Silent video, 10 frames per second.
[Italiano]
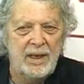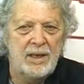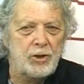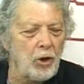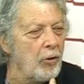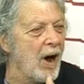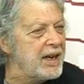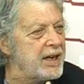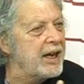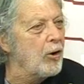sono
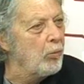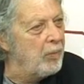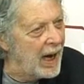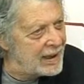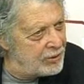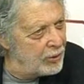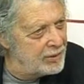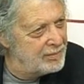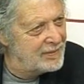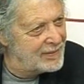anni che lo batto,
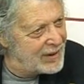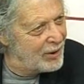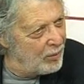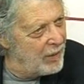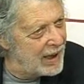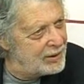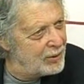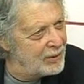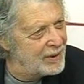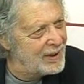che lo batto,
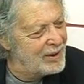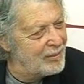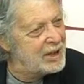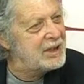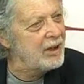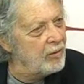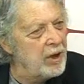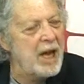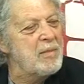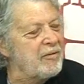mettevo,
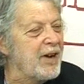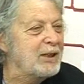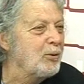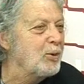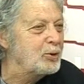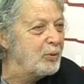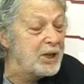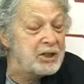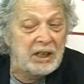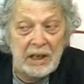e mi ha fatto molto
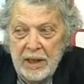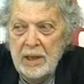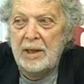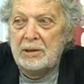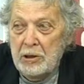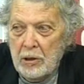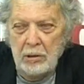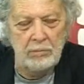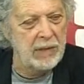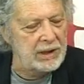piacere. Beh.
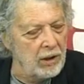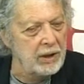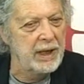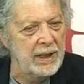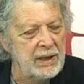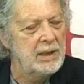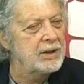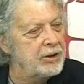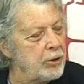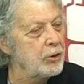Dico, madonna,
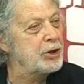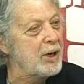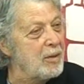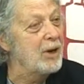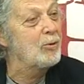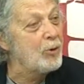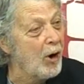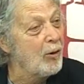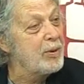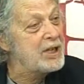dico, c'è un
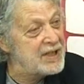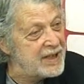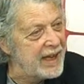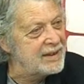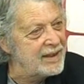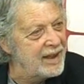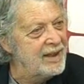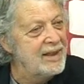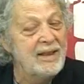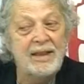nuovo presidente
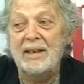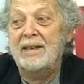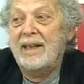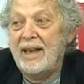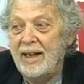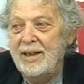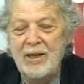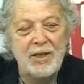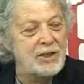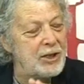che
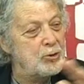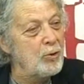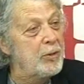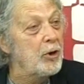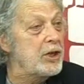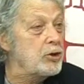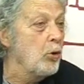si è subito reso